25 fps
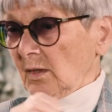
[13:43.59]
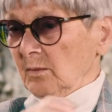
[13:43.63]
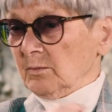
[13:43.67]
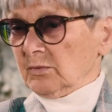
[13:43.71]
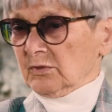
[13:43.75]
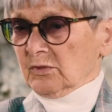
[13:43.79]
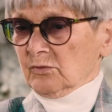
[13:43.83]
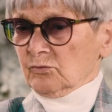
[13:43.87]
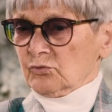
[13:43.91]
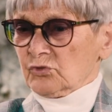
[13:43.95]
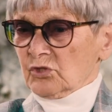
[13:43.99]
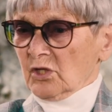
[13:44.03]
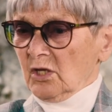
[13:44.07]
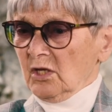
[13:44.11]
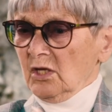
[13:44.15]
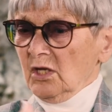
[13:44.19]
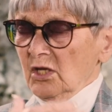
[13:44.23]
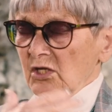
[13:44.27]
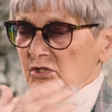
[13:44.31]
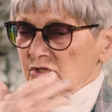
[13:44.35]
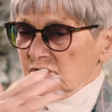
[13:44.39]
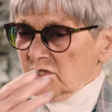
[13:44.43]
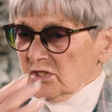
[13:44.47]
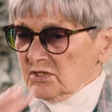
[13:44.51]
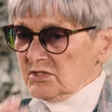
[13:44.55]
Потому что
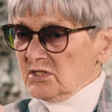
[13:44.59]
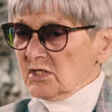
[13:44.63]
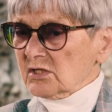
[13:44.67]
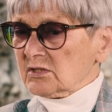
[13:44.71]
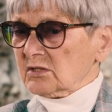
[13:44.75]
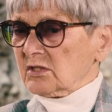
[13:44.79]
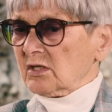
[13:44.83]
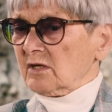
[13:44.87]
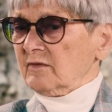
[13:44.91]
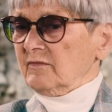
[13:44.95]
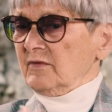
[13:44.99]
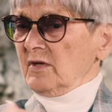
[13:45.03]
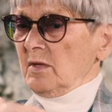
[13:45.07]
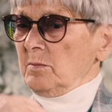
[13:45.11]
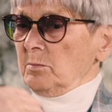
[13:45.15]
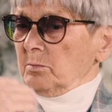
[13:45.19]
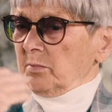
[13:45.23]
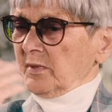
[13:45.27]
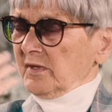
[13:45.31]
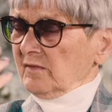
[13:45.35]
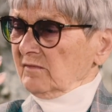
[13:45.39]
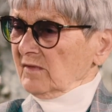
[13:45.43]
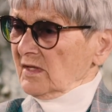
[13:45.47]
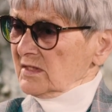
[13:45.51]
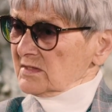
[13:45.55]
через некоторое время
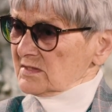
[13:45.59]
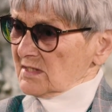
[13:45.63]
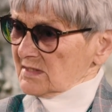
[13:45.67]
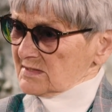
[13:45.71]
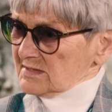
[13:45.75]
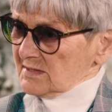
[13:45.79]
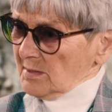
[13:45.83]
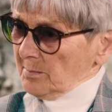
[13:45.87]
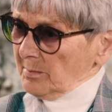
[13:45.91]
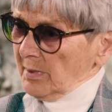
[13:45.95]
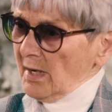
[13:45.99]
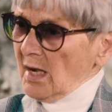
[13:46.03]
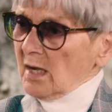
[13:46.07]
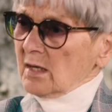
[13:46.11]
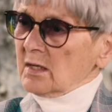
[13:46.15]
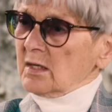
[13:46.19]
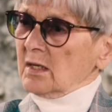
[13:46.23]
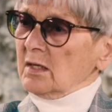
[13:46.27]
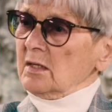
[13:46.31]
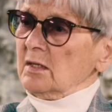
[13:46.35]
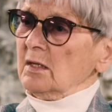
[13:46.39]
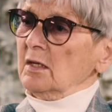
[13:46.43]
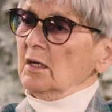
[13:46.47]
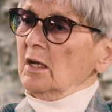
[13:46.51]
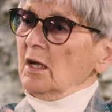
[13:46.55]
появляется
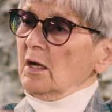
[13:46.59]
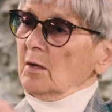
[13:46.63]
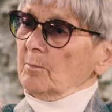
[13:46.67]
собака,